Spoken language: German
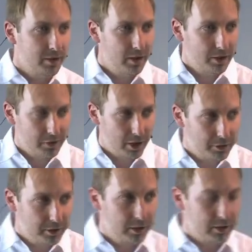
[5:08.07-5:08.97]
Also auch
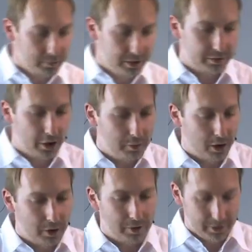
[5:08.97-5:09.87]
hier immer sauber
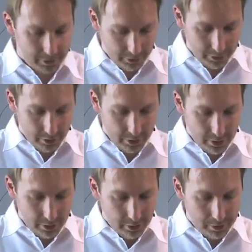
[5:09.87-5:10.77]
arbeiten.
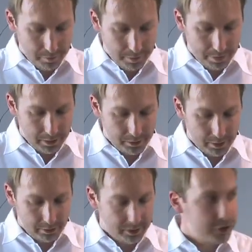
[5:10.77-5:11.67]
Ähm,
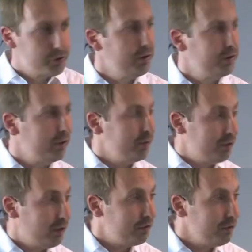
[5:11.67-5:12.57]
sehr schön ist da die
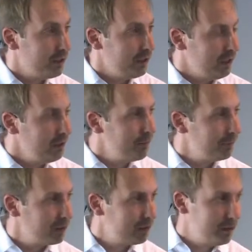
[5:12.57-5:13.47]
Pfadfinderregel,
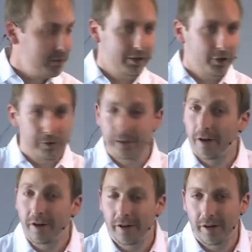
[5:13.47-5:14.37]
die man hier
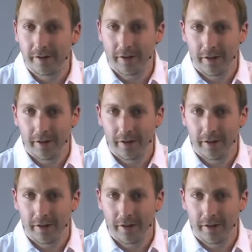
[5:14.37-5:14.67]
übertragen kann.